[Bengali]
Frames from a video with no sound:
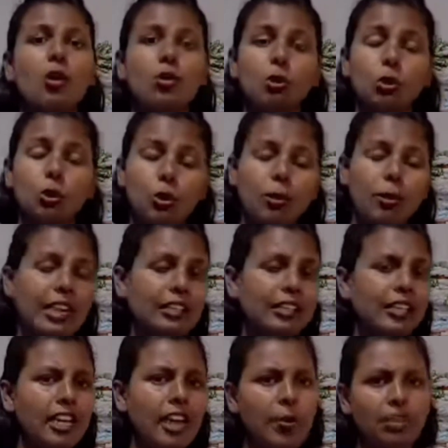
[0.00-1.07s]
ছোটবেলা
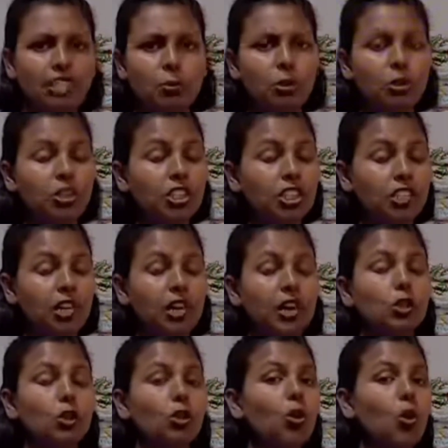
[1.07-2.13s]
থেকে আমাদের মধ্যে সেটা
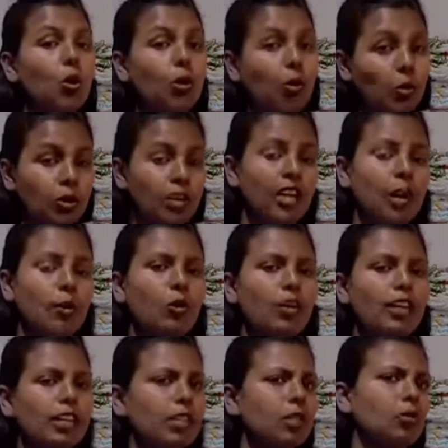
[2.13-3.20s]
আসলে গড়ে ওঠে না বলেই
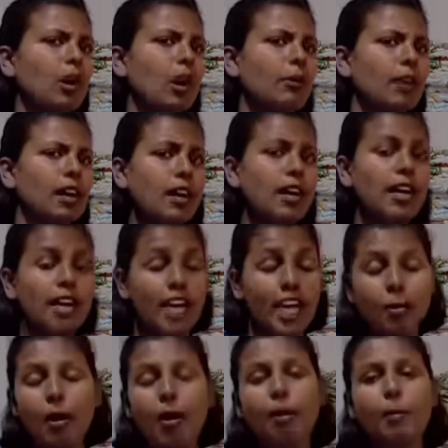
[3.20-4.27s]
কিন্তু আমরা
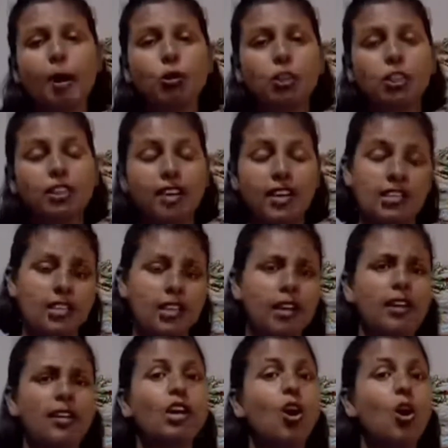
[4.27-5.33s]
এভাবে মানুষকে রাস্তাঘাটে
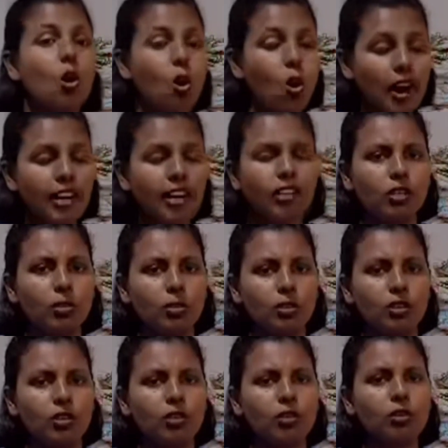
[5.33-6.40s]
হয়রানি করি
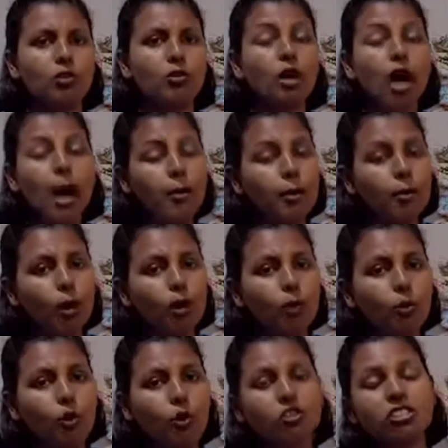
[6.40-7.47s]
তো আমি বলবো
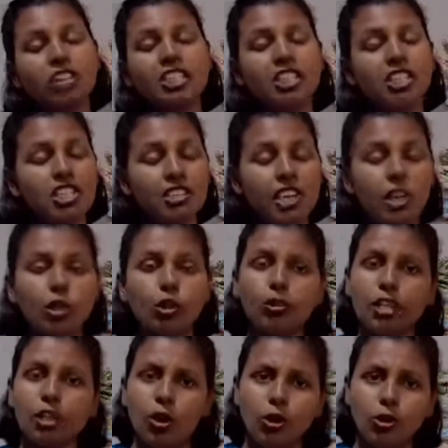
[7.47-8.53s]
যাদের সাথে এই ধরনের
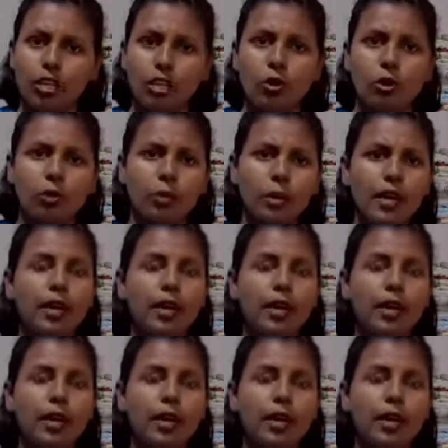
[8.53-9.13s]
ঘটনা ঘটবে